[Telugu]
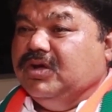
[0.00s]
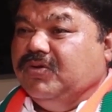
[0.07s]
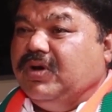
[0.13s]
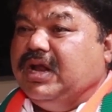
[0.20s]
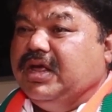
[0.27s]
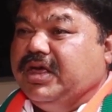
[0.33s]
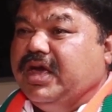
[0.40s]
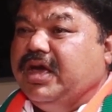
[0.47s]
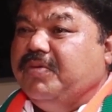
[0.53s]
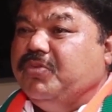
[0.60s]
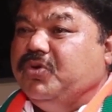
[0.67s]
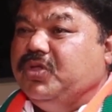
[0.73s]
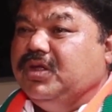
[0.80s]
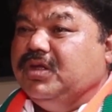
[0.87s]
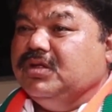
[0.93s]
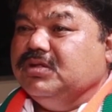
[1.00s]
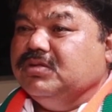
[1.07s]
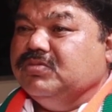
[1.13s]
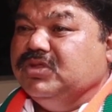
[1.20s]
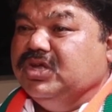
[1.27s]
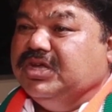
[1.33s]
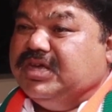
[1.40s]
ఇవాళ ఏముంది
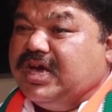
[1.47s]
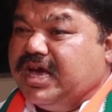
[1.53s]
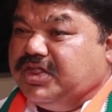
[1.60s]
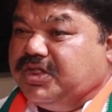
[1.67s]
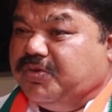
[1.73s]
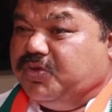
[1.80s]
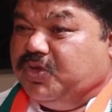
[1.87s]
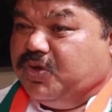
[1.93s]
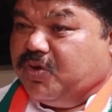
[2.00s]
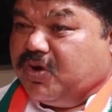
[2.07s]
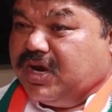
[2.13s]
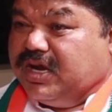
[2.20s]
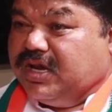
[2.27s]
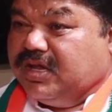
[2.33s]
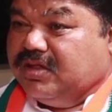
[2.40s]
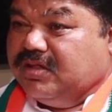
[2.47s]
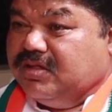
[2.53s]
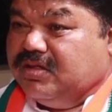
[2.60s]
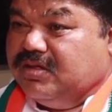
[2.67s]
నిజాయితీ ఉంది ఒకటి